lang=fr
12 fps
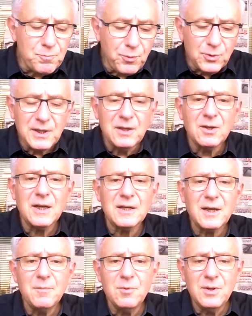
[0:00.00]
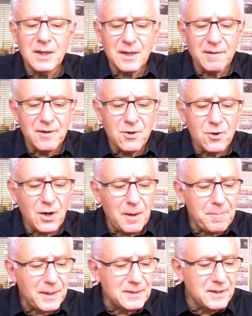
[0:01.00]
posées dans la tribune des travailleurs à
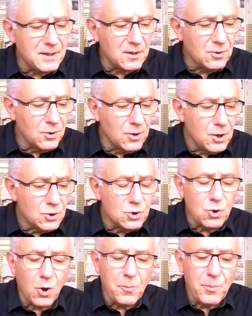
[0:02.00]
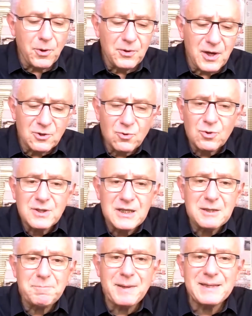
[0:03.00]
partir de ce reportage sur ce qui
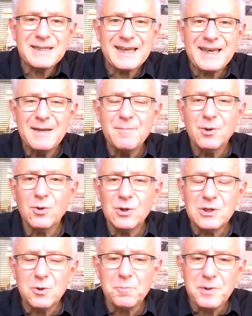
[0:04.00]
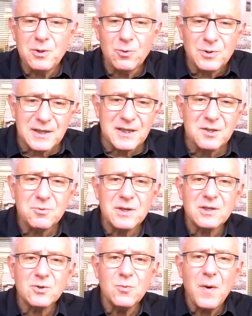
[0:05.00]
se passe réellement dans les hôpitaux, cette
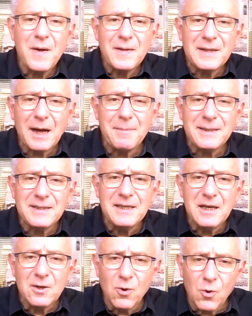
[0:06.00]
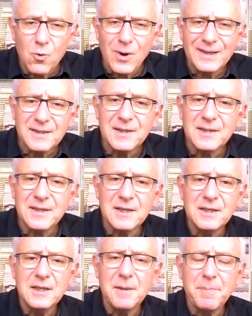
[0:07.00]
situation dramatique, l'angoisse qui
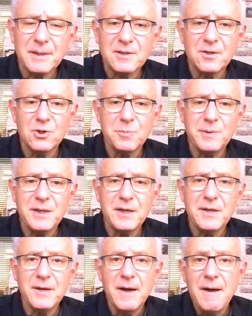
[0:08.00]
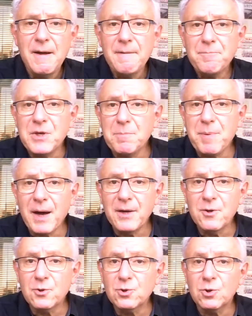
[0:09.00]
saisit les personnels hospitaliers, qui par
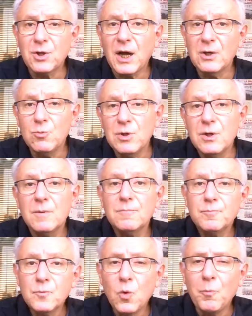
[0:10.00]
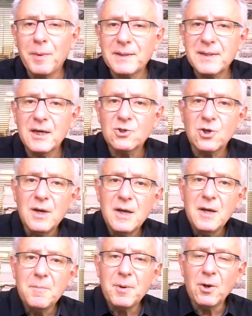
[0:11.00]
ailleurs se traduit au passage
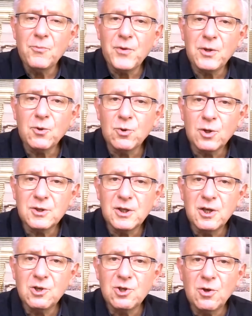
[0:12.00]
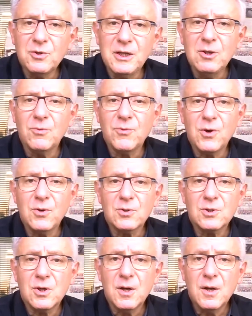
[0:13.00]
par le fait que d'ores et déjà en
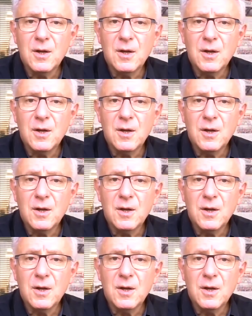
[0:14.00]
Ile-de-France,